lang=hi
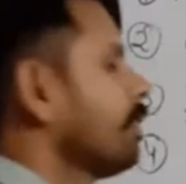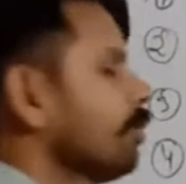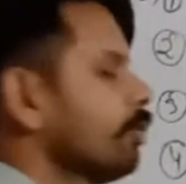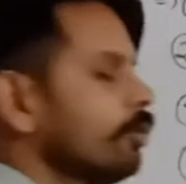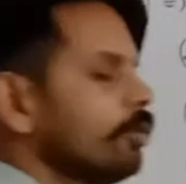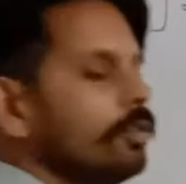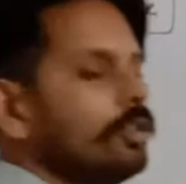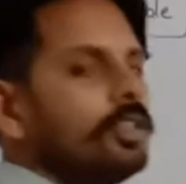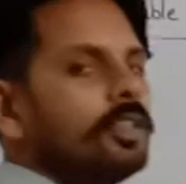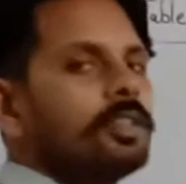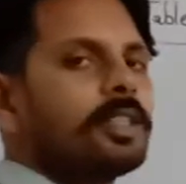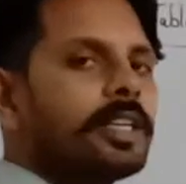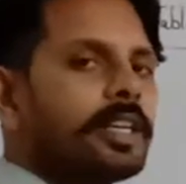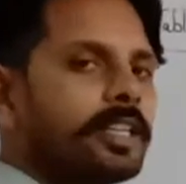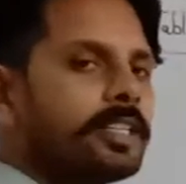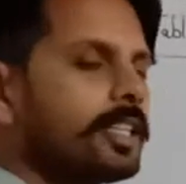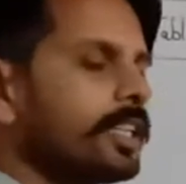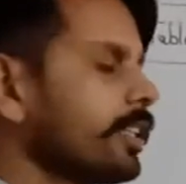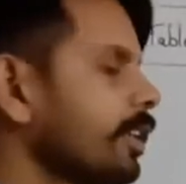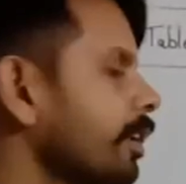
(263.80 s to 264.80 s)
तो ठीक
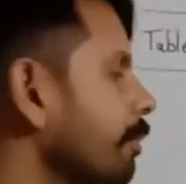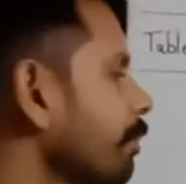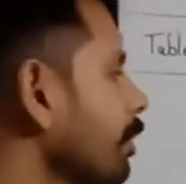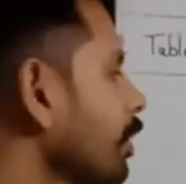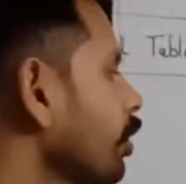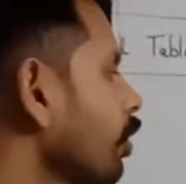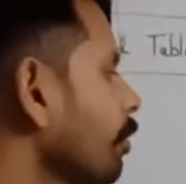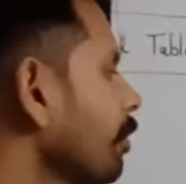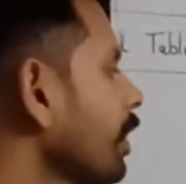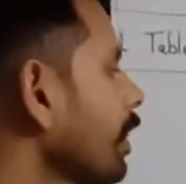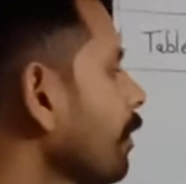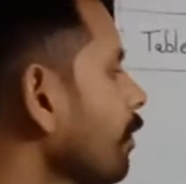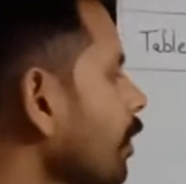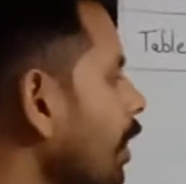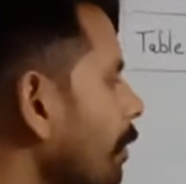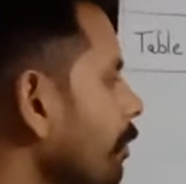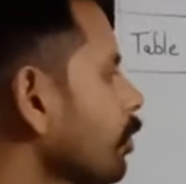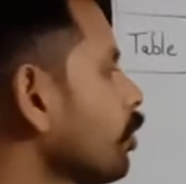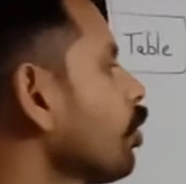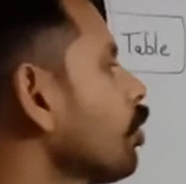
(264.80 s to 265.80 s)
है ज़्यादा लंबी रो में
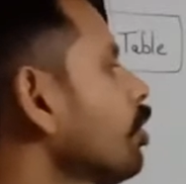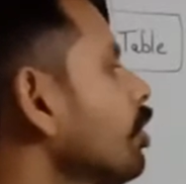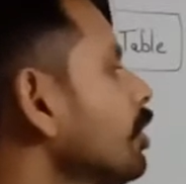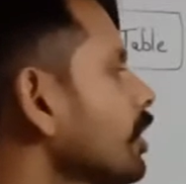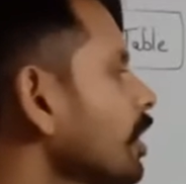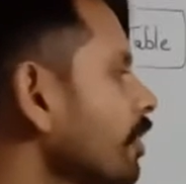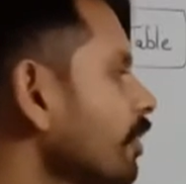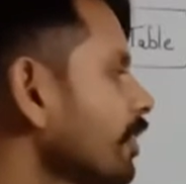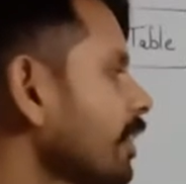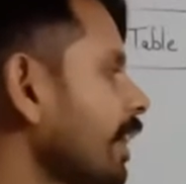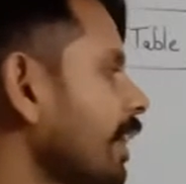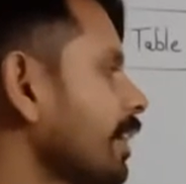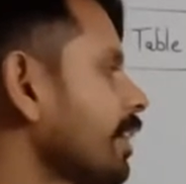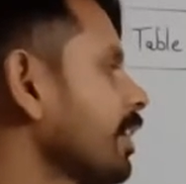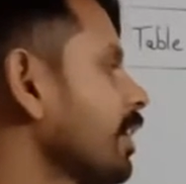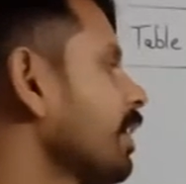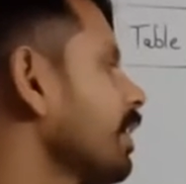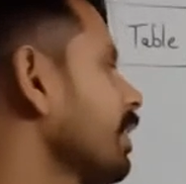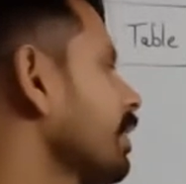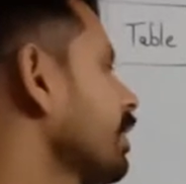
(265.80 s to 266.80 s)
आप दोनों तरफ
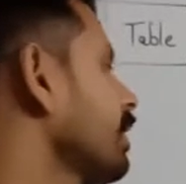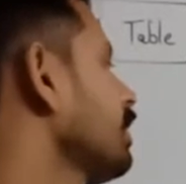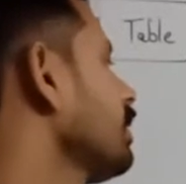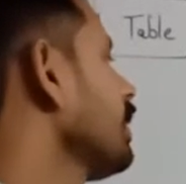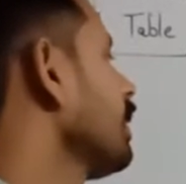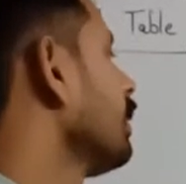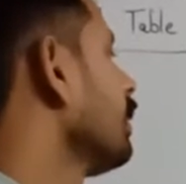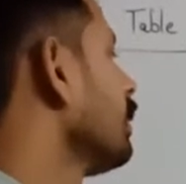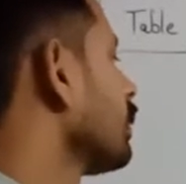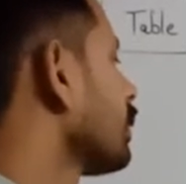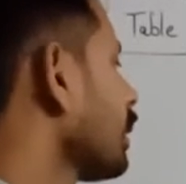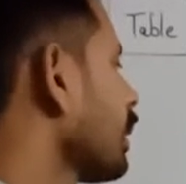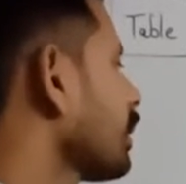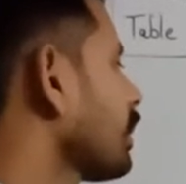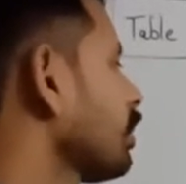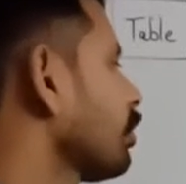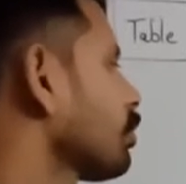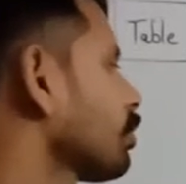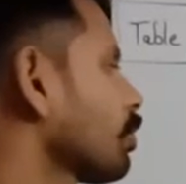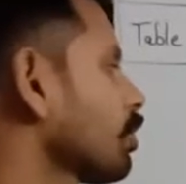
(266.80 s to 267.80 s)
टाइटल लिख दीजिए
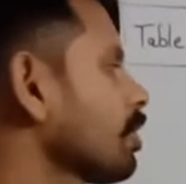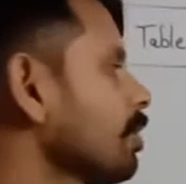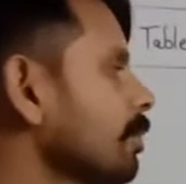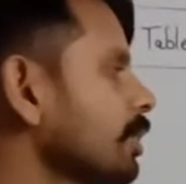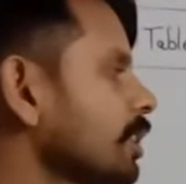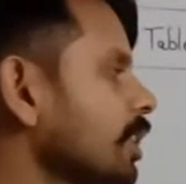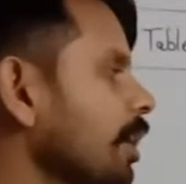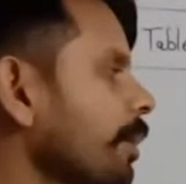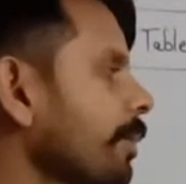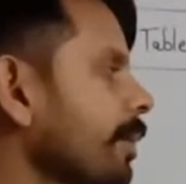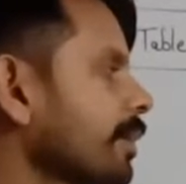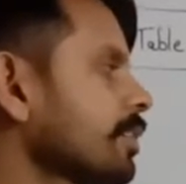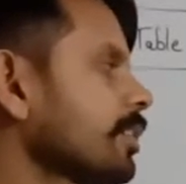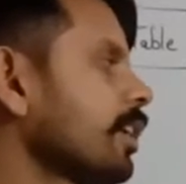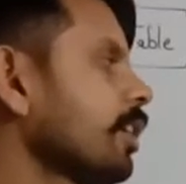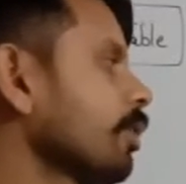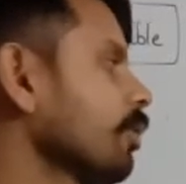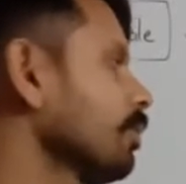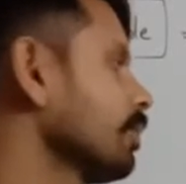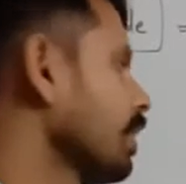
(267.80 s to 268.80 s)
ताकि उसको समझने में
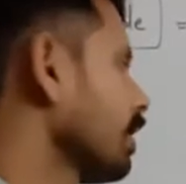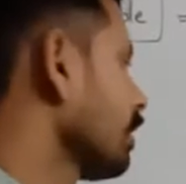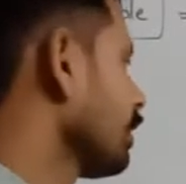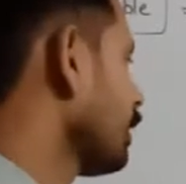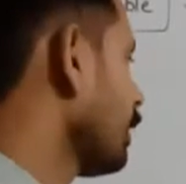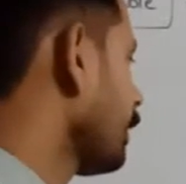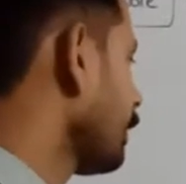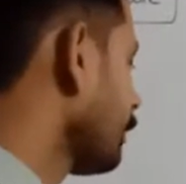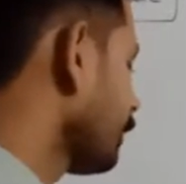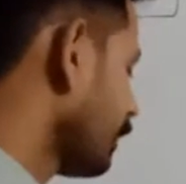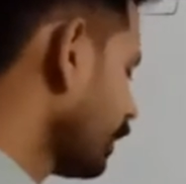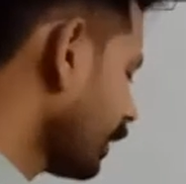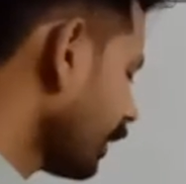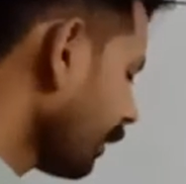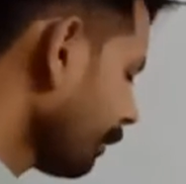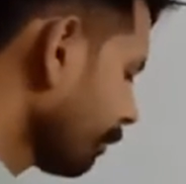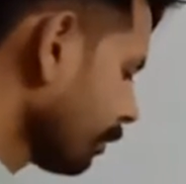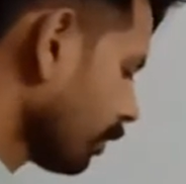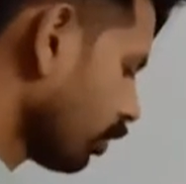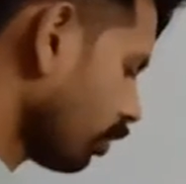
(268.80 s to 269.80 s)
आसान हो जाता है ठीक है
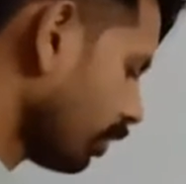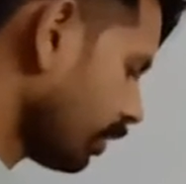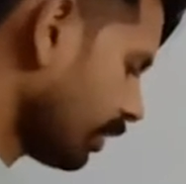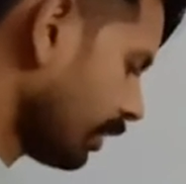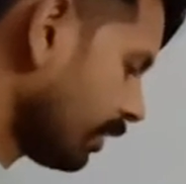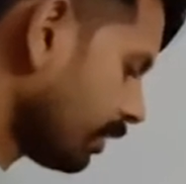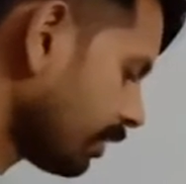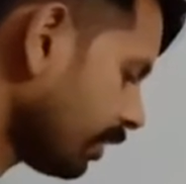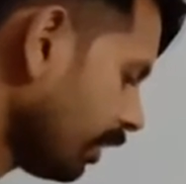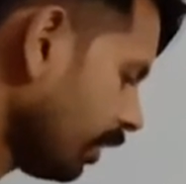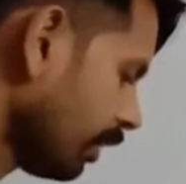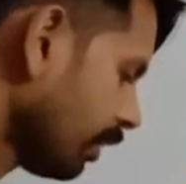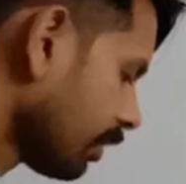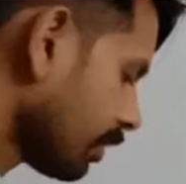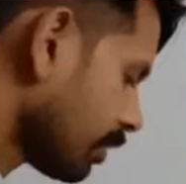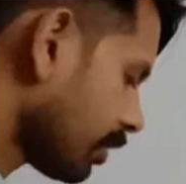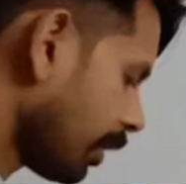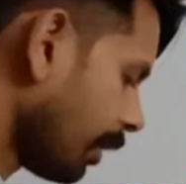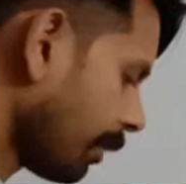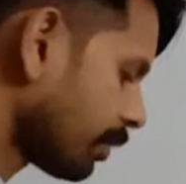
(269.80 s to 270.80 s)
तो इस तरह से
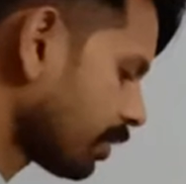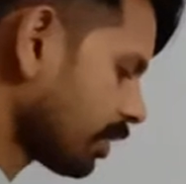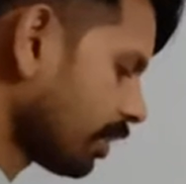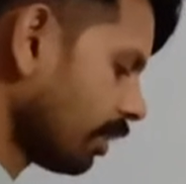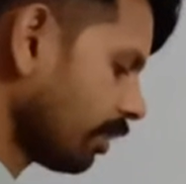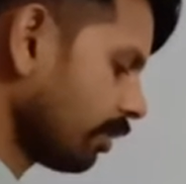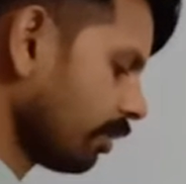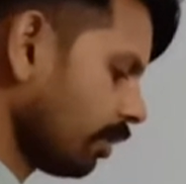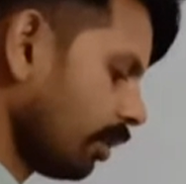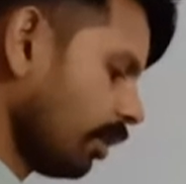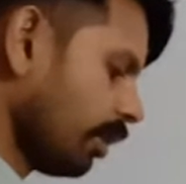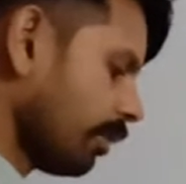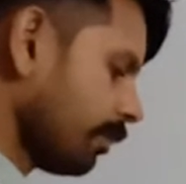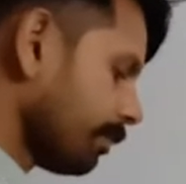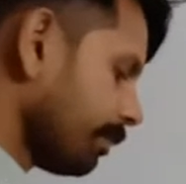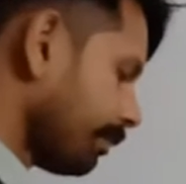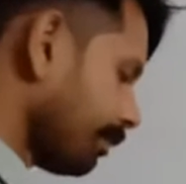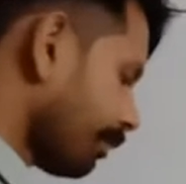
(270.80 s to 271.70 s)
स्टब्स करते हैं